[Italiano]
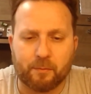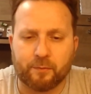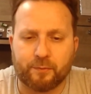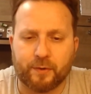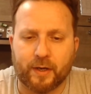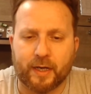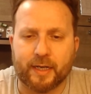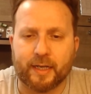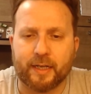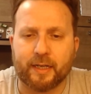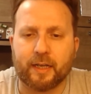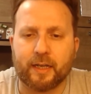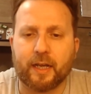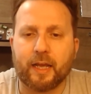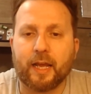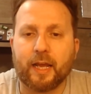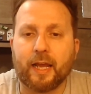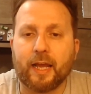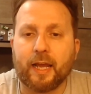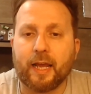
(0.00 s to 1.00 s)
fare
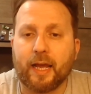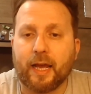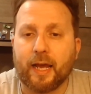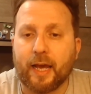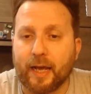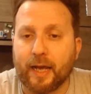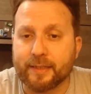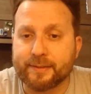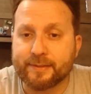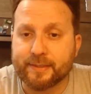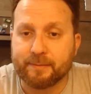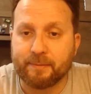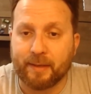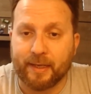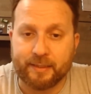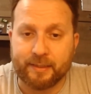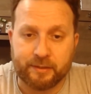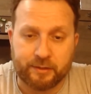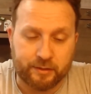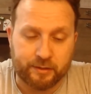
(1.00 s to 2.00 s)

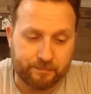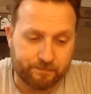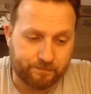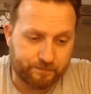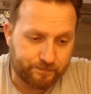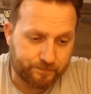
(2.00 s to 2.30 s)
altrimenti.